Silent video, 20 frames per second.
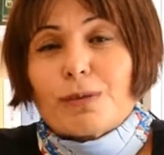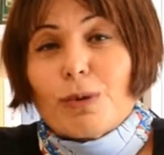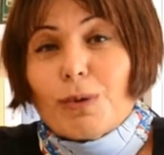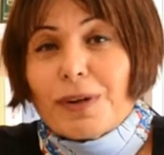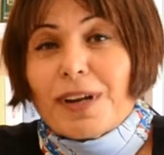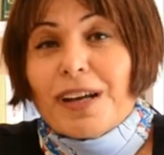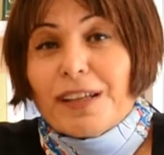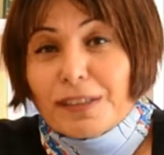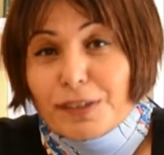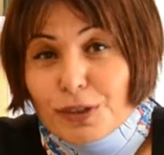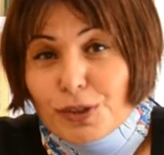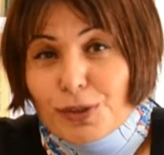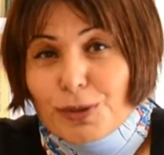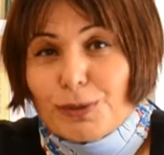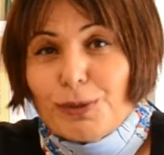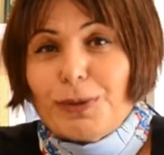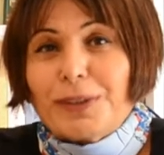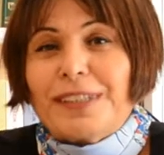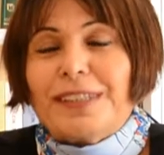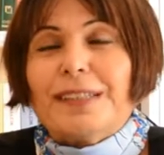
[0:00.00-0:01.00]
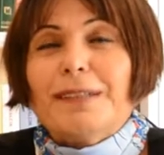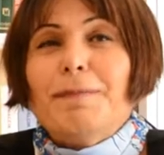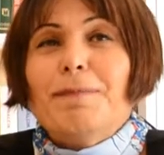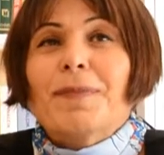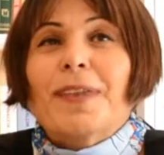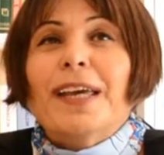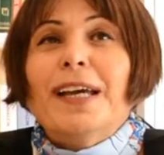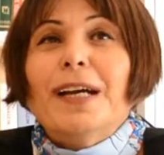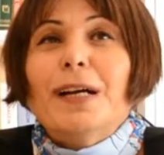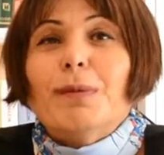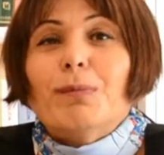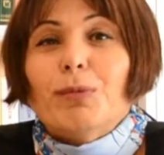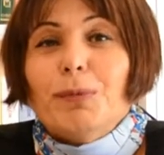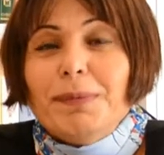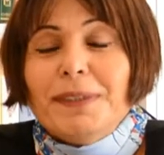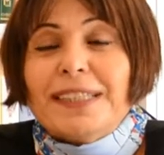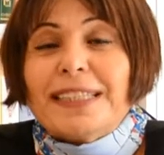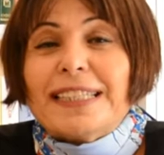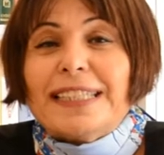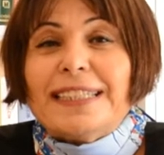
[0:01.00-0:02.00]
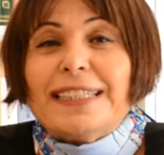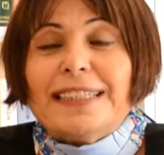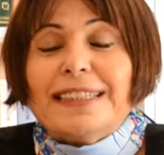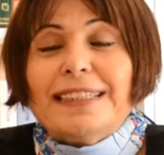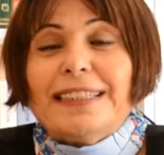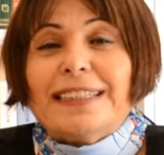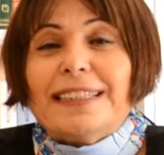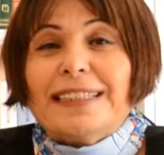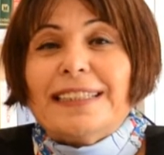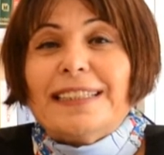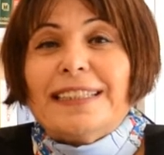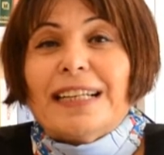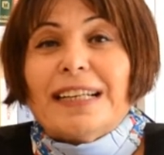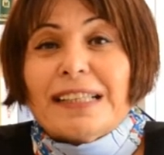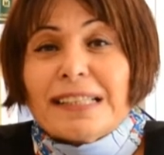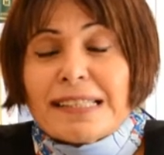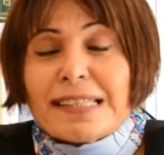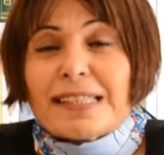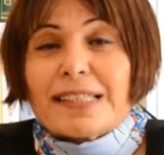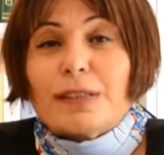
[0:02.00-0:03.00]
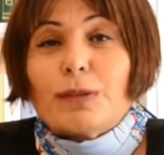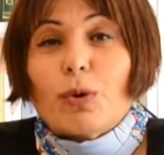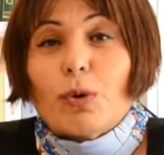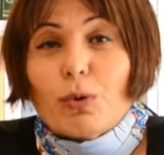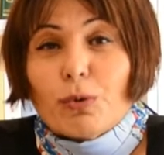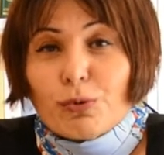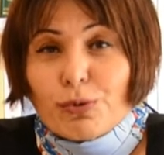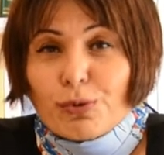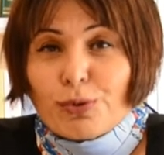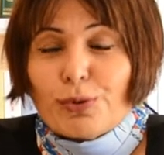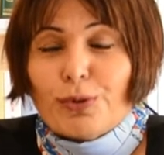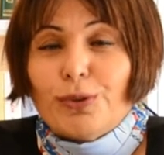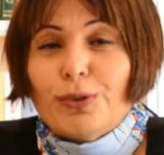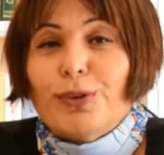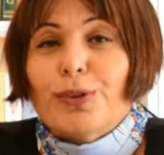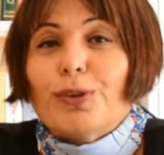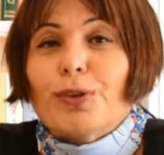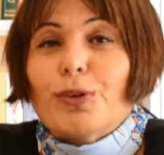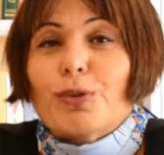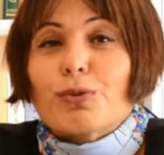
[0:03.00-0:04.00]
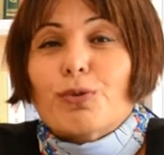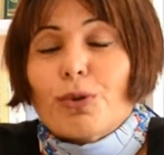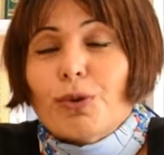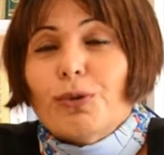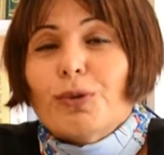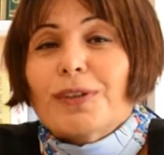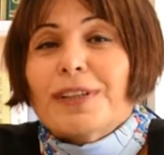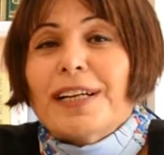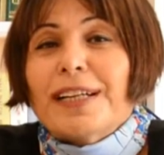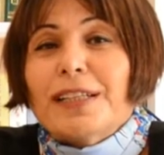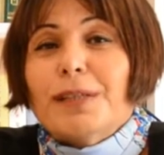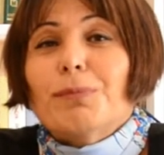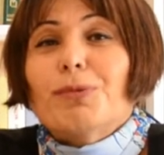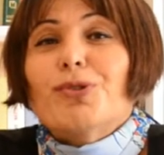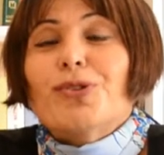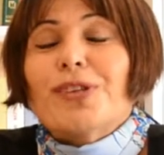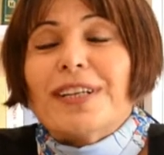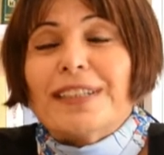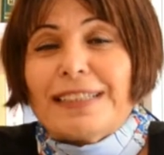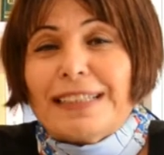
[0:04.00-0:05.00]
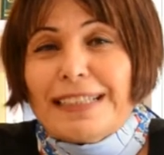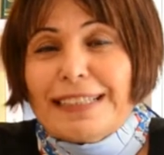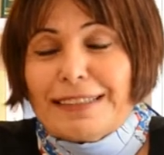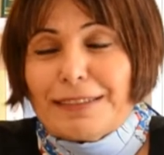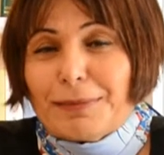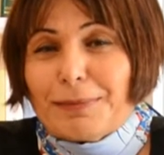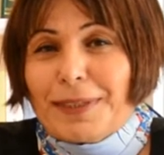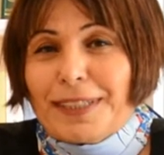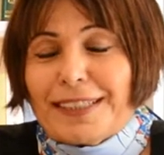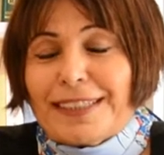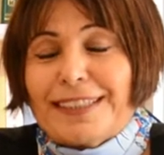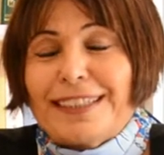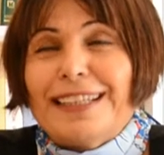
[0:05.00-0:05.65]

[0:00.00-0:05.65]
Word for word: Sonra anlaşılıyor ki bu bitkinin e, asıl özü e, zorluklarla mücadele etmek.